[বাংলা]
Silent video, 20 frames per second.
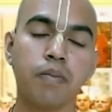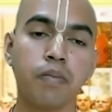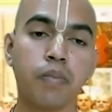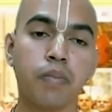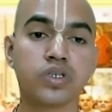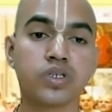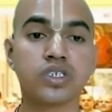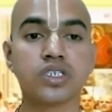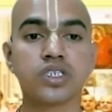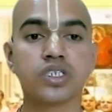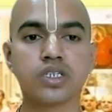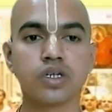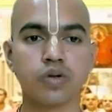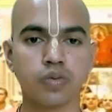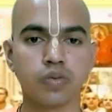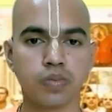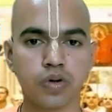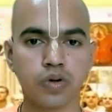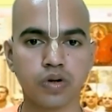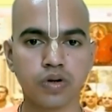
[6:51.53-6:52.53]
প্রচেষ্টার
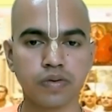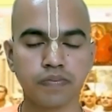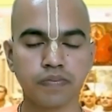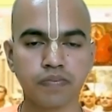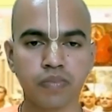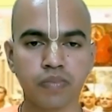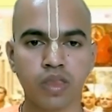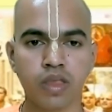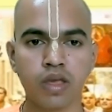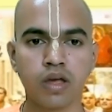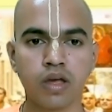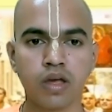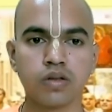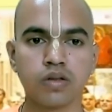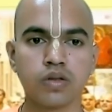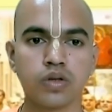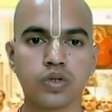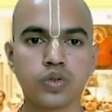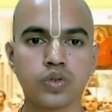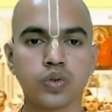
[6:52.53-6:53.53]
উপর
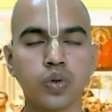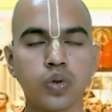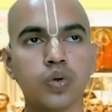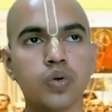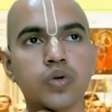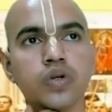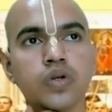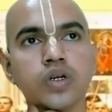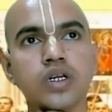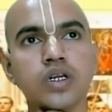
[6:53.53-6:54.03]
তো চলুন